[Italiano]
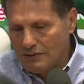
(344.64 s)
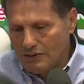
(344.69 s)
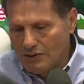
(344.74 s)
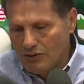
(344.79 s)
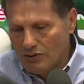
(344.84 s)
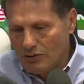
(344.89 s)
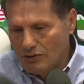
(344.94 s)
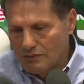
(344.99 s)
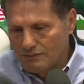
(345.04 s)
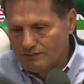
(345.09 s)

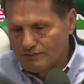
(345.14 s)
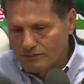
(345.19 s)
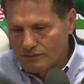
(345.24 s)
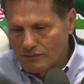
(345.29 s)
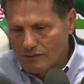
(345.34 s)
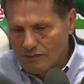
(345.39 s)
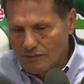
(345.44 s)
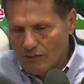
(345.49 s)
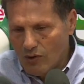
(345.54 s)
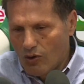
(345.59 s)
io
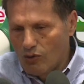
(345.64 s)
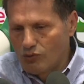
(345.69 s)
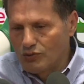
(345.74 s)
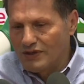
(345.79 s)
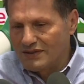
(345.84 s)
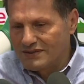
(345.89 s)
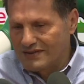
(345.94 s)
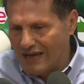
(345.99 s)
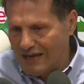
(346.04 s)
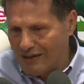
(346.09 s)
ho un
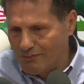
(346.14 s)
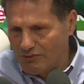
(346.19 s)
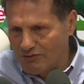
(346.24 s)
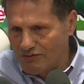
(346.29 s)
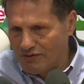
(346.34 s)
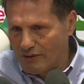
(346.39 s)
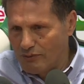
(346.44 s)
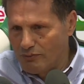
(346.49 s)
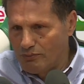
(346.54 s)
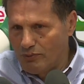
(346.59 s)
esame
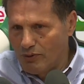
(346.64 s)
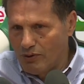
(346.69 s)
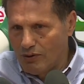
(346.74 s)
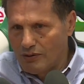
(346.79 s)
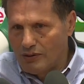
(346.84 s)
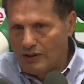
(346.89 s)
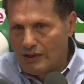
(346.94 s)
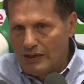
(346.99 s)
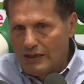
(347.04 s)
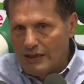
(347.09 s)
fra un
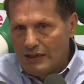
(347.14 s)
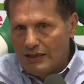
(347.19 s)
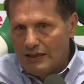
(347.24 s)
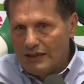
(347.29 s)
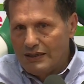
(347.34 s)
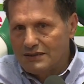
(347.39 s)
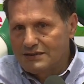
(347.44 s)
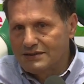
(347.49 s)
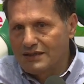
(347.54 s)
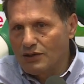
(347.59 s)
po',
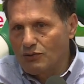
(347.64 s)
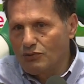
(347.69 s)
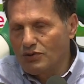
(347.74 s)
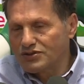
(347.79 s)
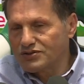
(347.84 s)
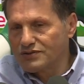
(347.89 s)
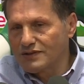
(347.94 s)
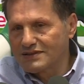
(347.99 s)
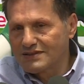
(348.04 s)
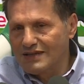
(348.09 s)
e se
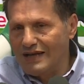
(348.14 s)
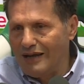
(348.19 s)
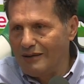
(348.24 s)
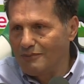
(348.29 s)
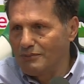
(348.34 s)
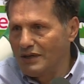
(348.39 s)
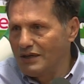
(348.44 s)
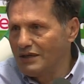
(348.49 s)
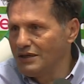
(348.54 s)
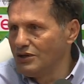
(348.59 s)
questo
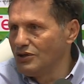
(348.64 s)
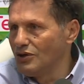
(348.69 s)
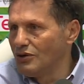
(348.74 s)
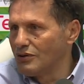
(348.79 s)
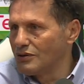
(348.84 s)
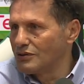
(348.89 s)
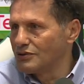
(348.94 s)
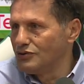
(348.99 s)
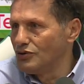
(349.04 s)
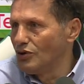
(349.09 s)
esame
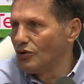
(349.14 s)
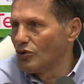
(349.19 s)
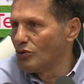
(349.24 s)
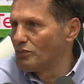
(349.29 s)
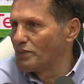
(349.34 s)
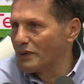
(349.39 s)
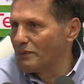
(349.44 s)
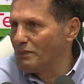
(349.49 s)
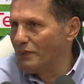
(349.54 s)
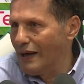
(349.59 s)
io non lo
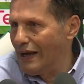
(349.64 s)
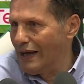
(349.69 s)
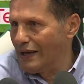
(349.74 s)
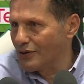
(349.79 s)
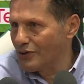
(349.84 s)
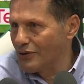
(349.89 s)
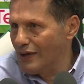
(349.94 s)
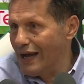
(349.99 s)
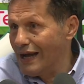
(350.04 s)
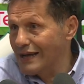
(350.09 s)

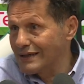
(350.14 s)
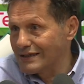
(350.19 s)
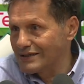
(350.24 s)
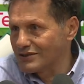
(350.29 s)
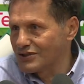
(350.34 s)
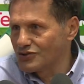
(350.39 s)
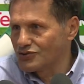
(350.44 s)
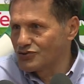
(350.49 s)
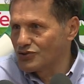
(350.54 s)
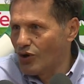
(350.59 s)
preparo, anche
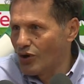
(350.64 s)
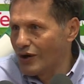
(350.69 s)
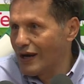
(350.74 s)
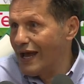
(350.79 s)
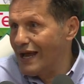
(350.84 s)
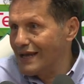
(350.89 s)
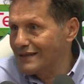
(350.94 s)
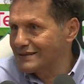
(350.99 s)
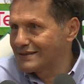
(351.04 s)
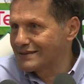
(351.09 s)
se ho
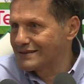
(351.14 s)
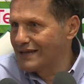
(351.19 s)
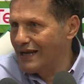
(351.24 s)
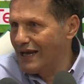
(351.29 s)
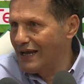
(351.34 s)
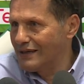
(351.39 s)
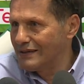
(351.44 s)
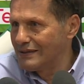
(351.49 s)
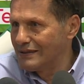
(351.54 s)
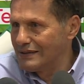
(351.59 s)

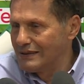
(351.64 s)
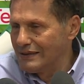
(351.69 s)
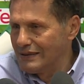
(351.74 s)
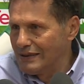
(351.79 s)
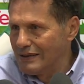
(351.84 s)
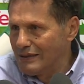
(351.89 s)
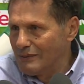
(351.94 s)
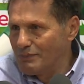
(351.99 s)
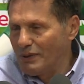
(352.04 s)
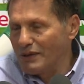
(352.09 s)
l'ansia,
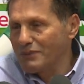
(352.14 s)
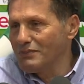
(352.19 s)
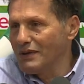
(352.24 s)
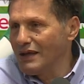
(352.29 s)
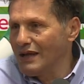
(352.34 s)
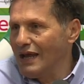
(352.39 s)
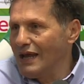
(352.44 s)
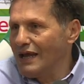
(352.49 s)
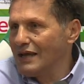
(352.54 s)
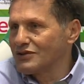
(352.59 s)
per
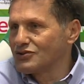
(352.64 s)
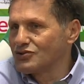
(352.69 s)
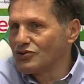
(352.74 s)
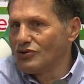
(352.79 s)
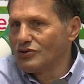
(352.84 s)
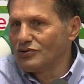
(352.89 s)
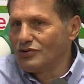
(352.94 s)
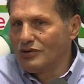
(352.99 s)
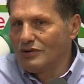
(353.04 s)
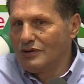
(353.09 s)
me è,
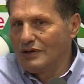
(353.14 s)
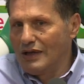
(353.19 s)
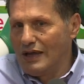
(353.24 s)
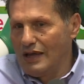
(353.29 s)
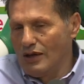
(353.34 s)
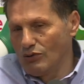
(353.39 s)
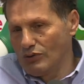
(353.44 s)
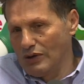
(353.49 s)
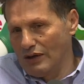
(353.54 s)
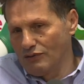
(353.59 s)
sono,
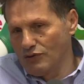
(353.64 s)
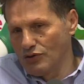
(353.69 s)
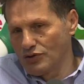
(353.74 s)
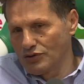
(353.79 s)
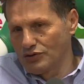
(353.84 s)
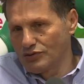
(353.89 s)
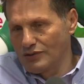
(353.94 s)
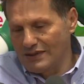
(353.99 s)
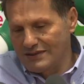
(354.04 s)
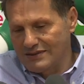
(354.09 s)
è, un
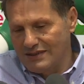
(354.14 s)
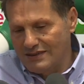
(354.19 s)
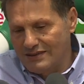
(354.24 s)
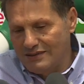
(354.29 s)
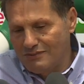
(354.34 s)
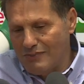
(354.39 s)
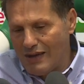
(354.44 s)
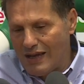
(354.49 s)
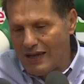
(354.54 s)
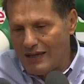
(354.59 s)
lavoro di una
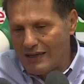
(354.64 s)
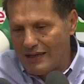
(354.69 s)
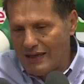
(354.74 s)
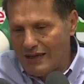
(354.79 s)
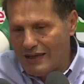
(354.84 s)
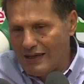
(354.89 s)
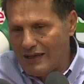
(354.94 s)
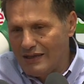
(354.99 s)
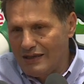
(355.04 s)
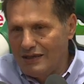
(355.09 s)

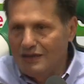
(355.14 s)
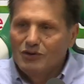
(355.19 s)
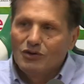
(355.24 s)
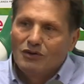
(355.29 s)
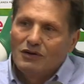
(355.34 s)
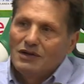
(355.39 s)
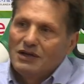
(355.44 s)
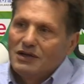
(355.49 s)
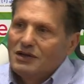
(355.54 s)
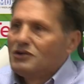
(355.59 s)
settimana e
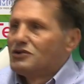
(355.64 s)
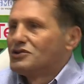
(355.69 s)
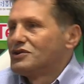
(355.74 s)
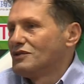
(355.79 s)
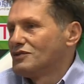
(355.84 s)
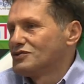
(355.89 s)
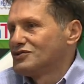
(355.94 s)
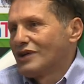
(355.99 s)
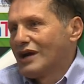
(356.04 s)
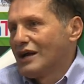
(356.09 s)
io
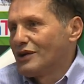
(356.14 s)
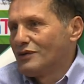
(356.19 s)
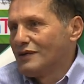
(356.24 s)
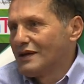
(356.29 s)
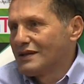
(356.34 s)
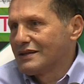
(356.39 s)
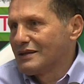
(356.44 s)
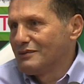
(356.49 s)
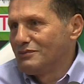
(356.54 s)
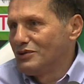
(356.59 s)
devo giocare
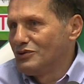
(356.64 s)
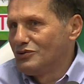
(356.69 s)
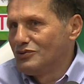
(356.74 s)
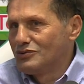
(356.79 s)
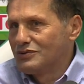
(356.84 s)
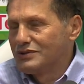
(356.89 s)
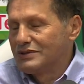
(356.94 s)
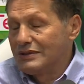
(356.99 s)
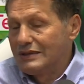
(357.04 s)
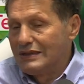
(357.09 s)
90
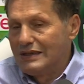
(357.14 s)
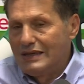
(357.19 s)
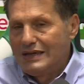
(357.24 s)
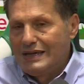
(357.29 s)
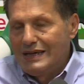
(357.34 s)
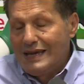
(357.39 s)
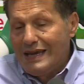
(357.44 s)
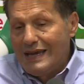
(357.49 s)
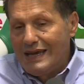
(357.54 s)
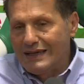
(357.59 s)
minuti.
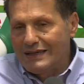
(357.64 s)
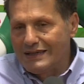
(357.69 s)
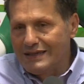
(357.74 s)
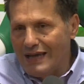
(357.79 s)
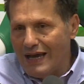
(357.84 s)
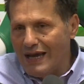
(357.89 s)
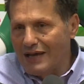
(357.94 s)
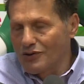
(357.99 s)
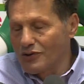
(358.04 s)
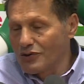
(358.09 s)
È
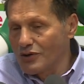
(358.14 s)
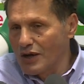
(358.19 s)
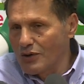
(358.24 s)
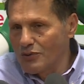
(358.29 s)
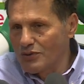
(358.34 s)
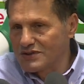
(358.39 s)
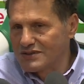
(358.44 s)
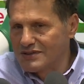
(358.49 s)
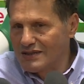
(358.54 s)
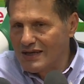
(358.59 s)
chiaro che
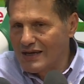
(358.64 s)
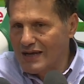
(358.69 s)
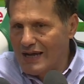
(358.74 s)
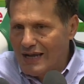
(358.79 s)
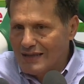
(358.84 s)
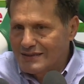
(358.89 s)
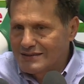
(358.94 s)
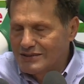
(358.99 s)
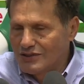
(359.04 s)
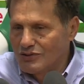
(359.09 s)
questi
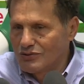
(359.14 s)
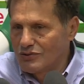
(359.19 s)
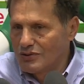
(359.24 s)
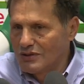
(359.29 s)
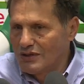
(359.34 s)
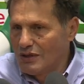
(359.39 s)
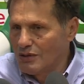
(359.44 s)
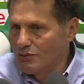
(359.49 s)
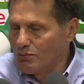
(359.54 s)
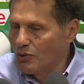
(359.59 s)
ragazzi io non
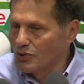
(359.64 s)
glielo